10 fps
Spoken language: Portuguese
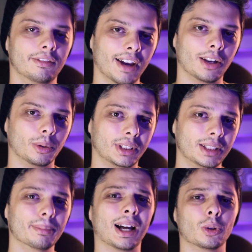E velho,
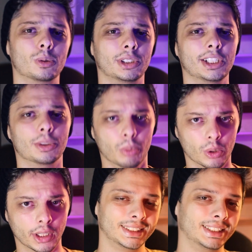que maluco gente
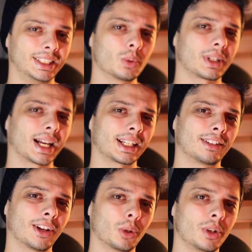boa. Se tem um cara
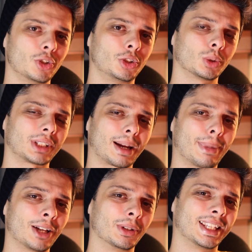que valoriza o teu
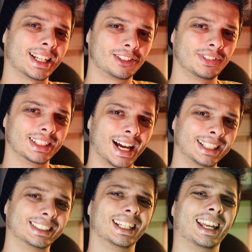trabalho e
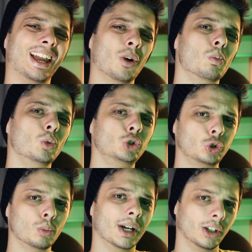criatividade, é um
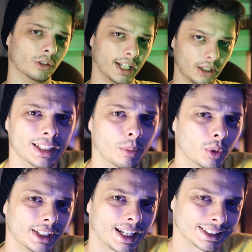muçulmano, velho. E é
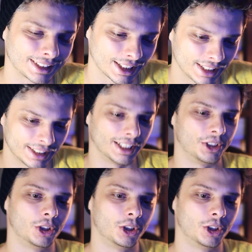muito engraçado, né, gente?